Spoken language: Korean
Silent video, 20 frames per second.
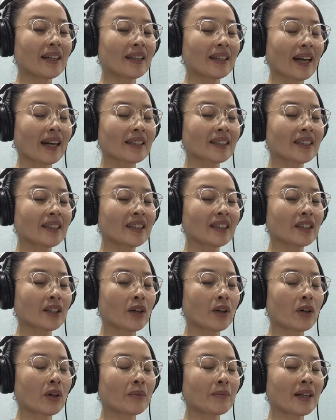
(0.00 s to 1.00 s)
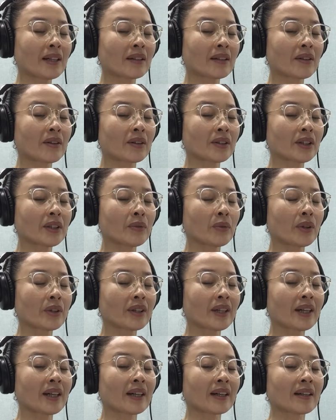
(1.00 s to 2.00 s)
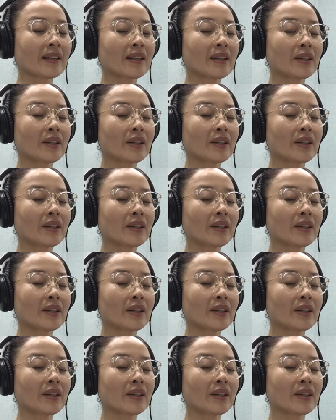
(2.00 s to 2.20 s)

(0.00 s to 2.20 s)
당신이 경험한 것이 워낙